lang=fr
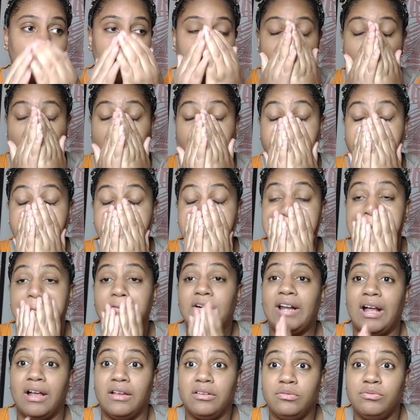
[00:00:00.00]
Euh,
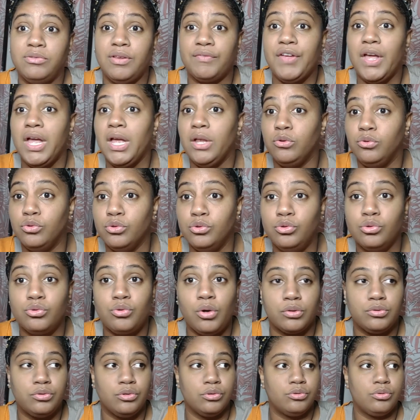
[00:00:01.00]
voilà, si vous avez un doute ou
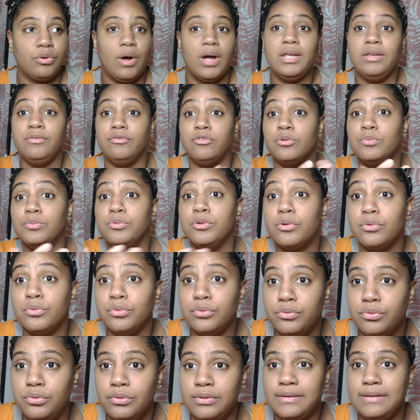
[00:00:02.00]
quoi que ce soit, il vaut mieux
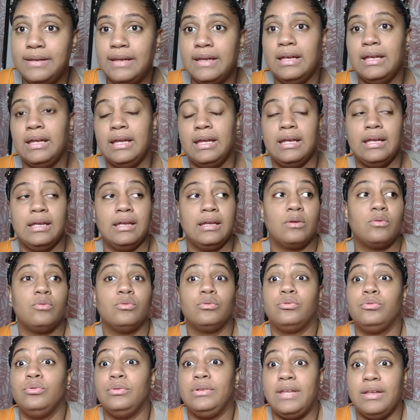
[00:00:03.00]
consulter et
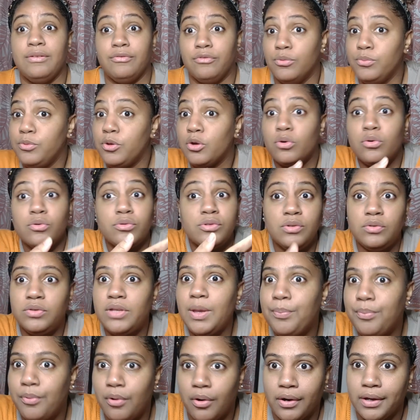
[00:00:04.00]
consulter. Il vaut mieux
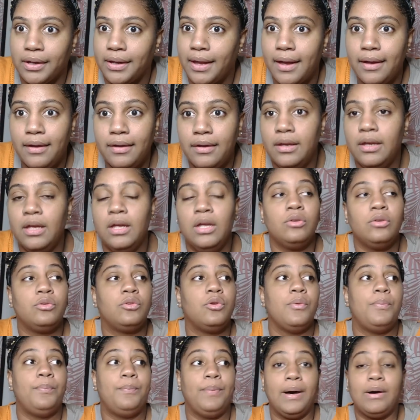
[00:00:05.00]
consulter pour rien
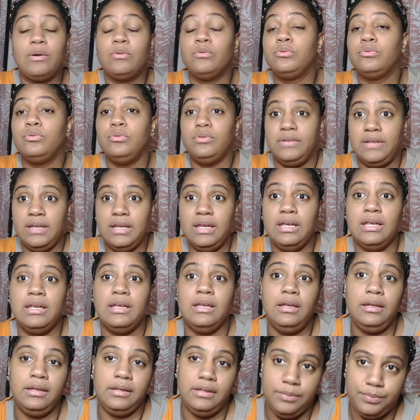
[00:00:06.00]
que pas consulter
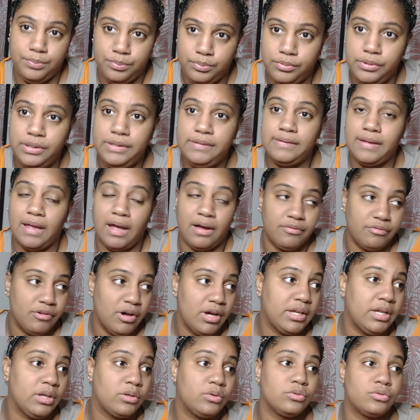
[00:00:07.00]
et qu'il puisse
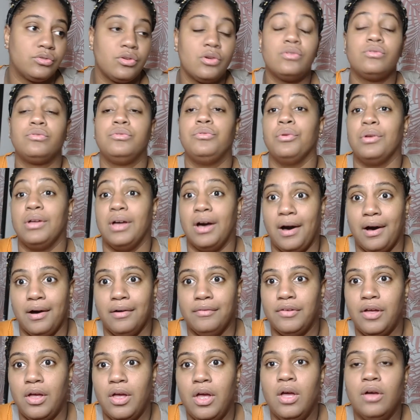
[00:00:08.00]
avoir quelque chose de
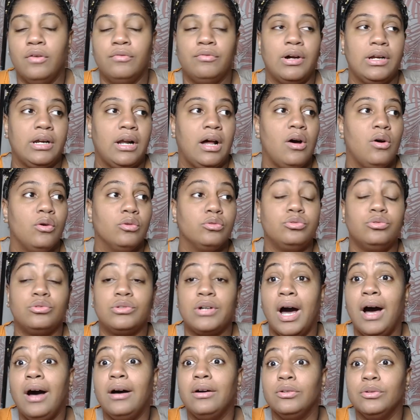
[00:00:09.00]
grave. Voilà, en tout
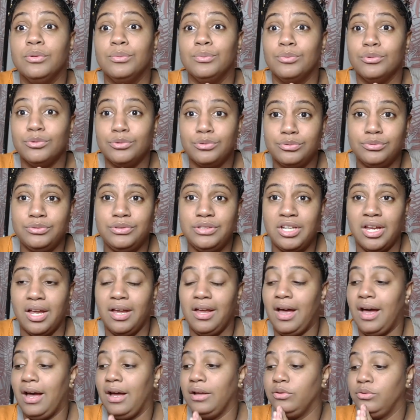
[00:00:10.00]
cas, euh, mon soutien
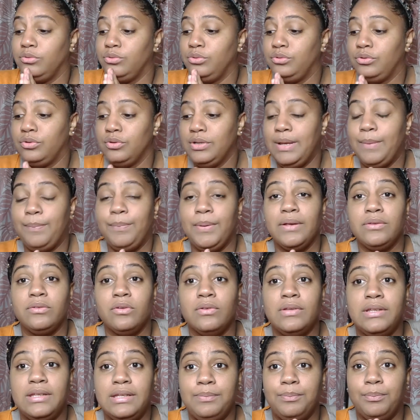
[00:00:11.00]
à toutes les
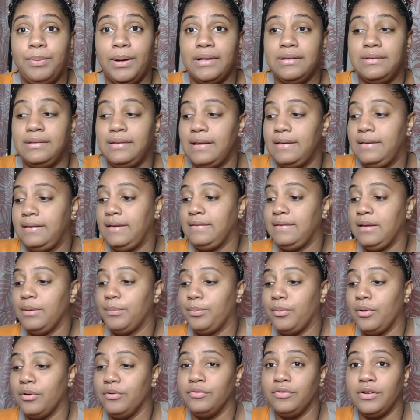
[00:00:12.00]
personnes qui passent ces
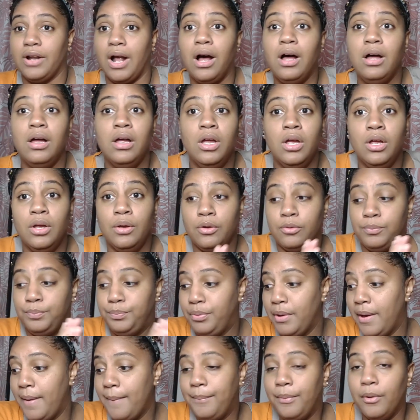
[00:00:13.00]
épreuves-là.
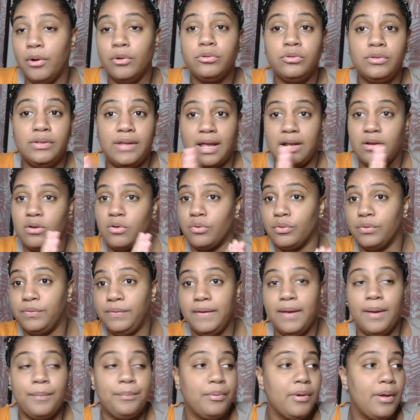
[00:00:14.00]
Peu importe quel
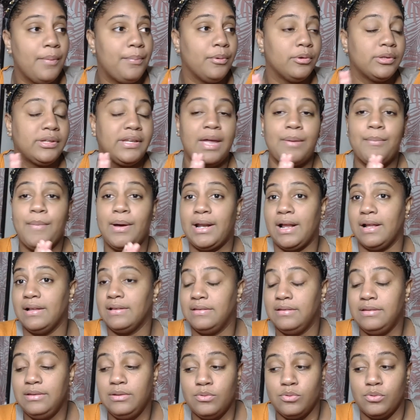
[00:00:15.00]
cancer, peu importe quelle
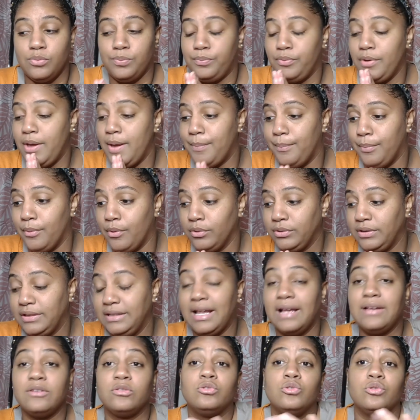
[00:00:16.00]
maladie ou peu importe.
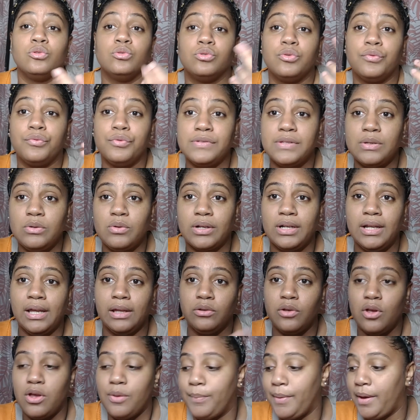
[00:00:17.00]
Là, je, faisais le
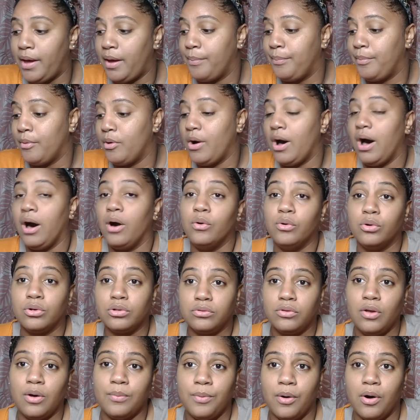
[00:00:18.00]
clin d'œil par rapport à
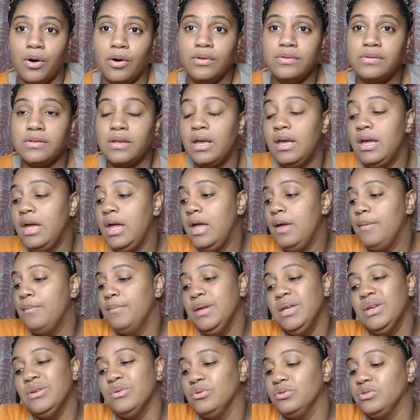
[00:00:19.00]
Octobre Rose,
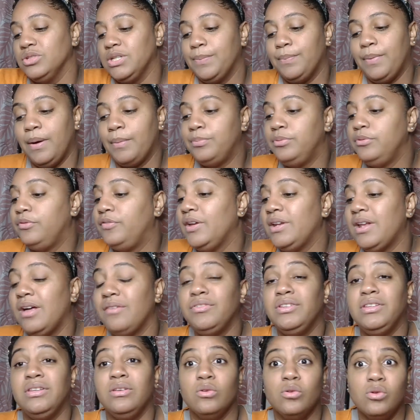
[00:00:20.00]
mais j'ai pas pu faire la
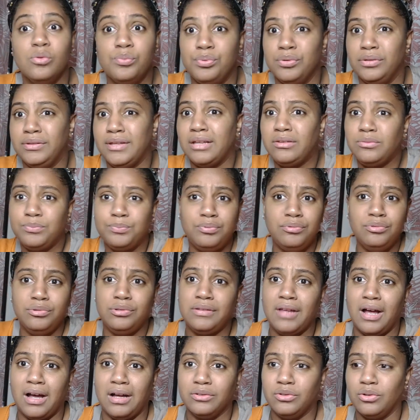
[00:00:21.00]
vidéo. Peut-être plus
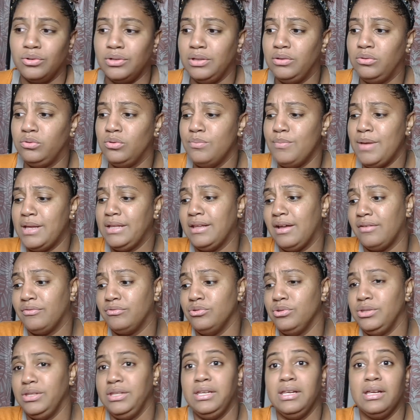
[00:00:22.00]
tard dans les semaines à
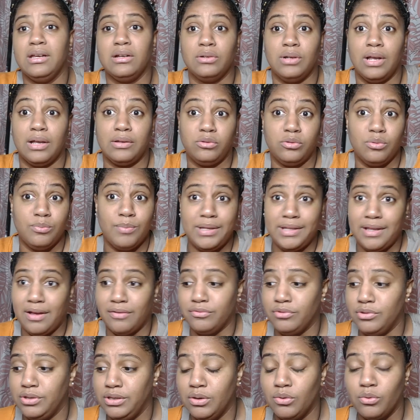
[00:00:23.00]
venir, la semaine à
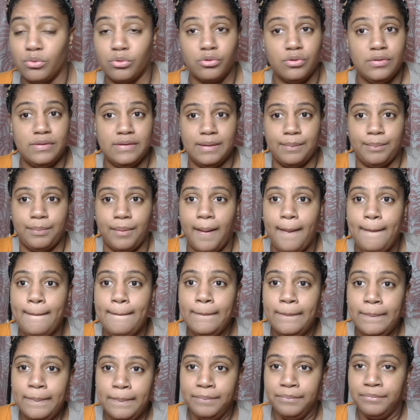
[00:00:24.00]
venir, je ne sais pas.
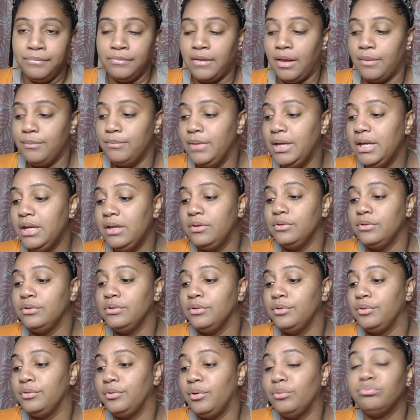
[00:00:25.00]
Mais
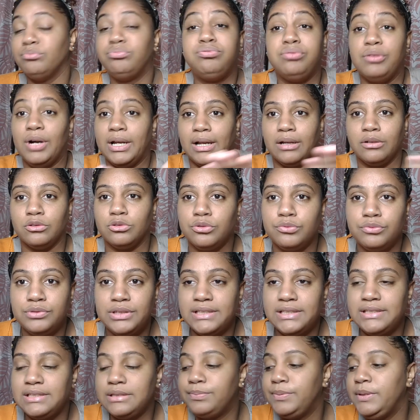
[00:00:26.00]
euh, voilà, je
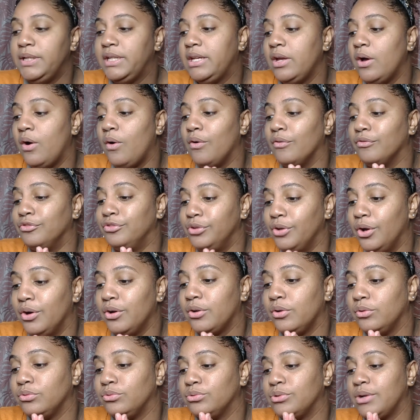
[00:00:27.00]
vous ai expliqué en
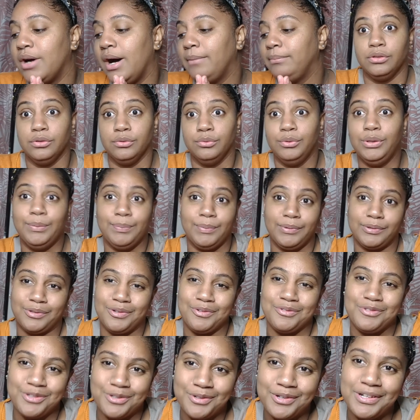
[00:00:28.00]
vlog en tout cas. Oui, parce
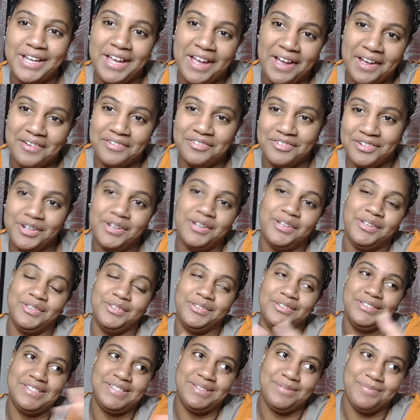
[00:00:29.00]
que vous aurez un vlog
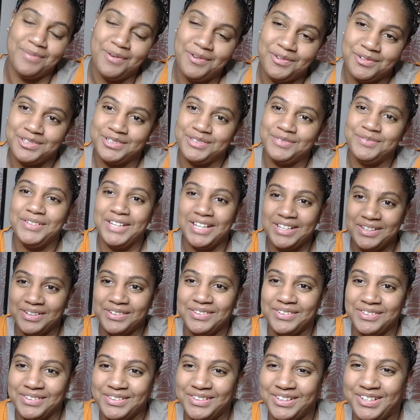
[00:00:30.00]
dimanche, bien
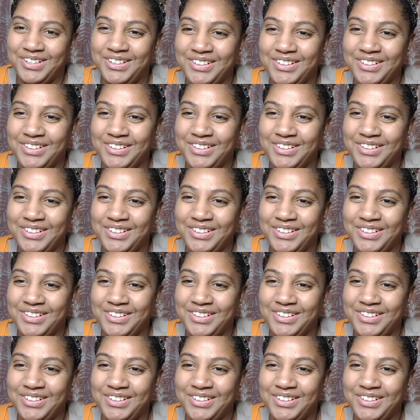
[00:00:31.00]
entendu.